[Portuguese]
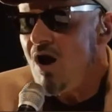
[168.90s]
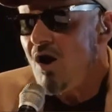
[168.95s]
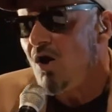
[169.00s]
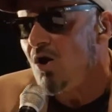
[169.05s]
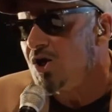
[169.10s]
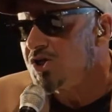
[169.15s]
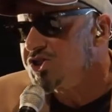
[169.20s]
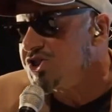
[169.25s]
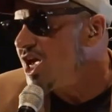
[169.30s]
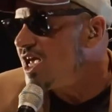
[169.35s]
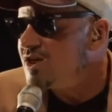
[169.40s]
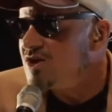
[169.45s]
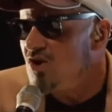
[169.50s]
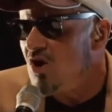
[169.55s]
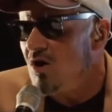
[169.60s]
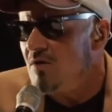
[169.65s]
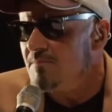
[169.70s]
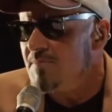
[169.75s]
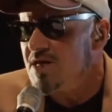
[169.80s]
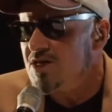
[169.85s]
Hoje, em
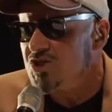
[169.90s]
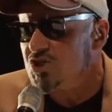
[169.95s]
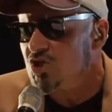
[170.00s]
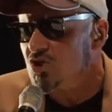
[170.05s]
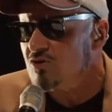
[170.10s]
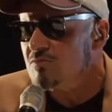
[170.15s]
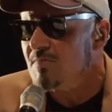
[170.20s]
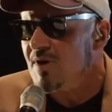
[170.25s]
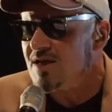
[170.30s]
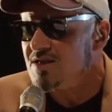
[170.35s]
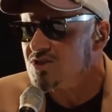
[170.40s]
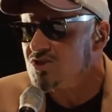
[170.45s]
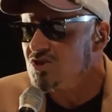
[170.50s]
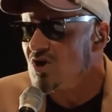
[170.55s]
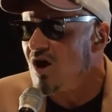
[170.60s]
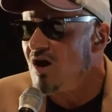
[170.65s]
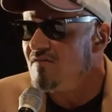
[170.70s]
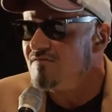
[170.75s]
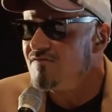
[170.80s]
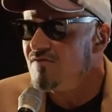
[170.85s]
nome de uma
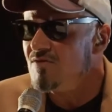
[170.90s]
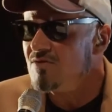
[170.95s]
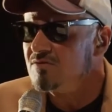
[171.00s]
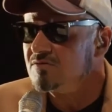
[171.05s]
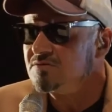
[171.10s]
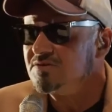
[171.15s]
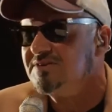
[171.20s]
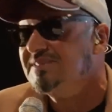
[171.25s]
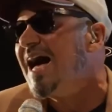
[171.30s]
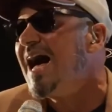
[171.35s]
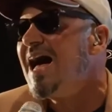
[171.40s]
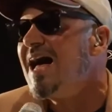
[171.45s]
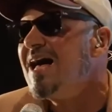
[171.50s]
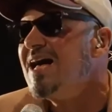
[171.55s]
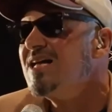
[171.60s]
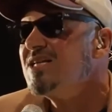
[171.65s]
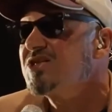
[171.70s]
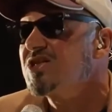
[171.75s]
só vontade